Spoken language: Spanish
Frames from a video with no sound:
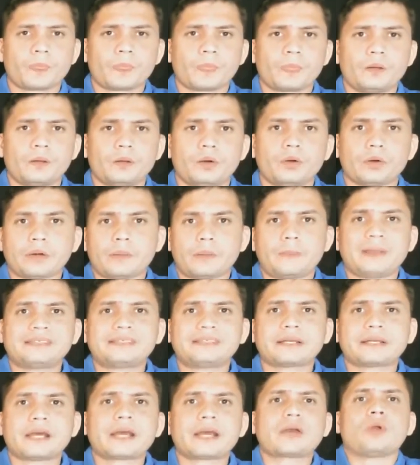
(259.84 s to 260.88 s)
Lo que pasa es
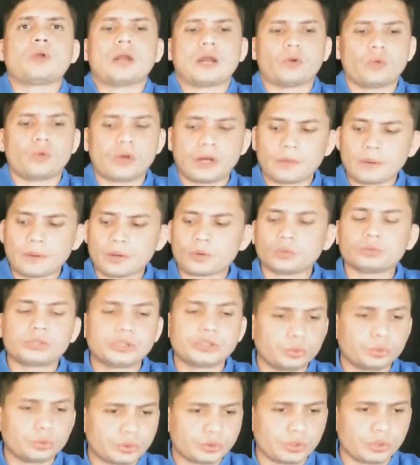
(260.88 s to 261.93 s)
que con la nueva
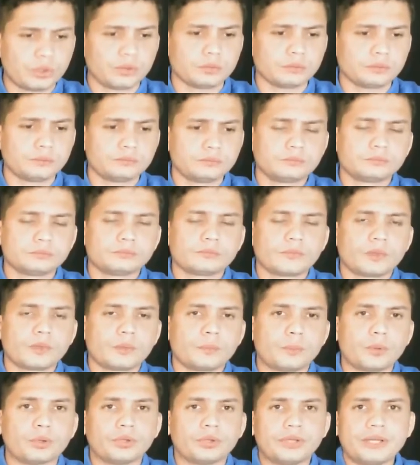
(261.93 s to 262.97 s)
constitución
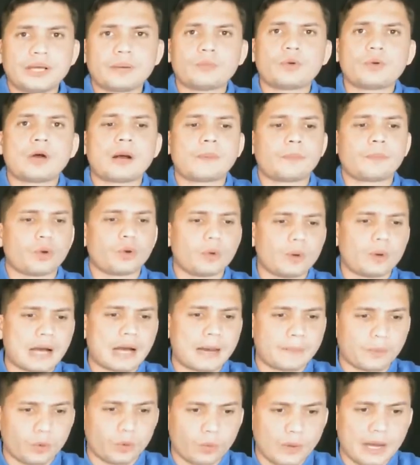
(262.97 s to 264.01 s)
podíamos
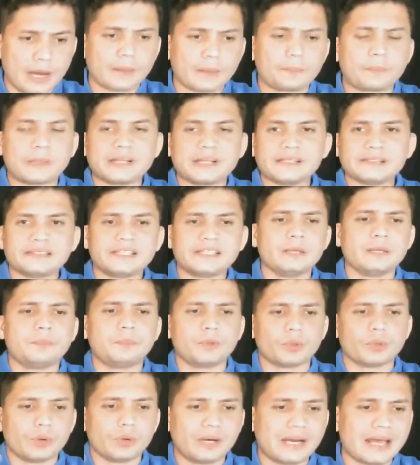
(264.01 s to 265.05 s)
aprobar
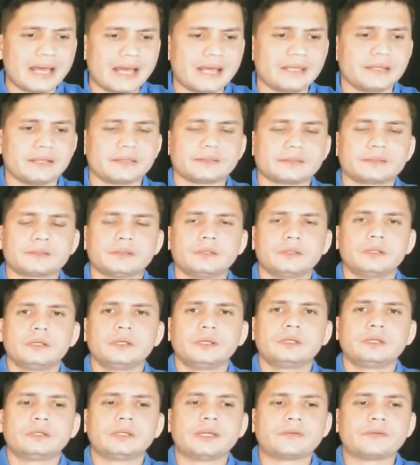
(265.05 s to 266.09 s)
principios, leyes
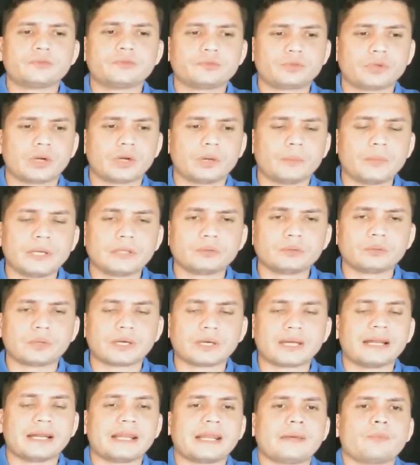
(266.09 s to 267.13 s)
de funcionamiento en que
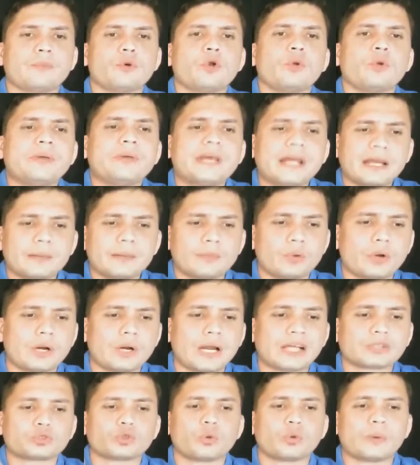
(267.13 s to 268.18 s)
le devolviéramos la
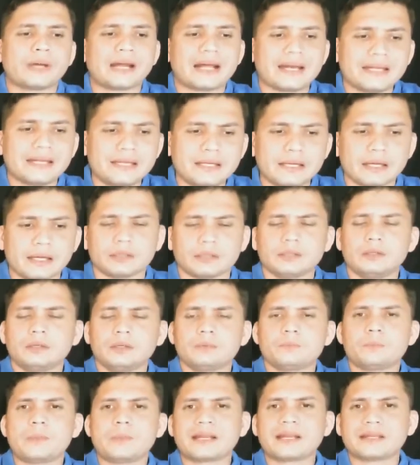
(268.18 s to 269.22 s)
soberanía
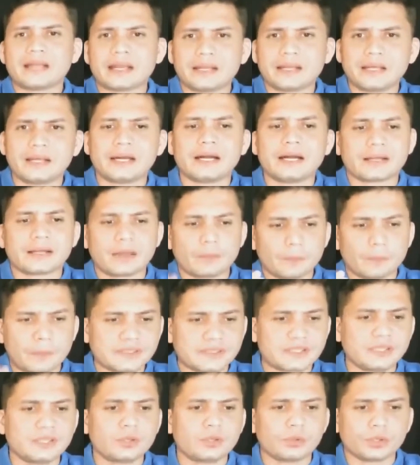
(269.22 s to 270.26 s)
verdadera al
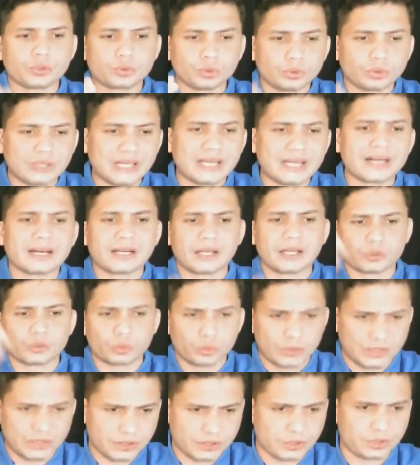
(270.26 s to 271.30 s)
campesino de su tierra, de sus
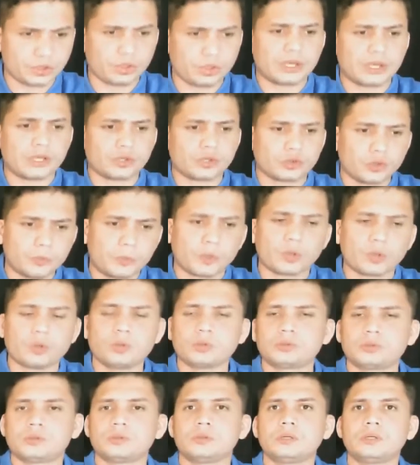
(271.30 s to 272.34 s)
decisiones, de sus
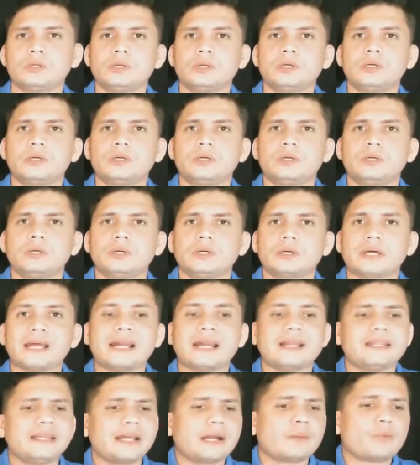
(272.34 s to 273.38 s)
productos, que le
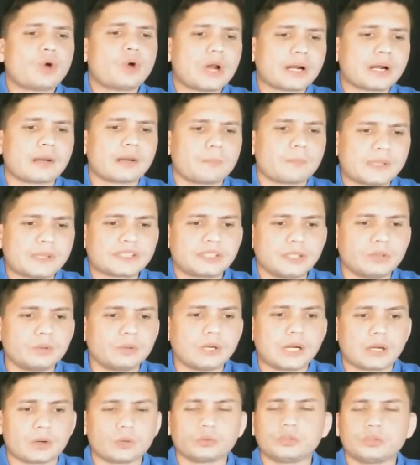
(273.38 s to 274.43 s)
diéramos al campesino en
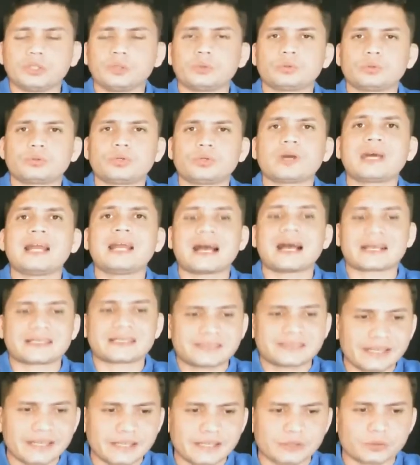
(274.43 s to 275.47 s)
la constitución el
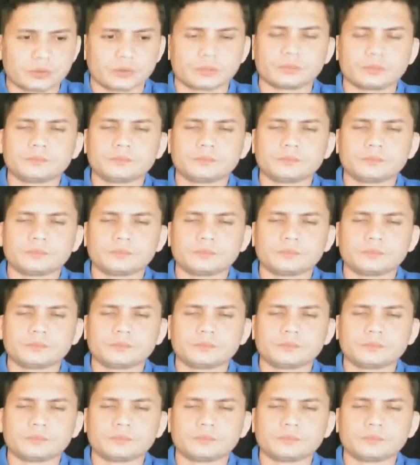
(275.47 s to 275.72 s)
acceso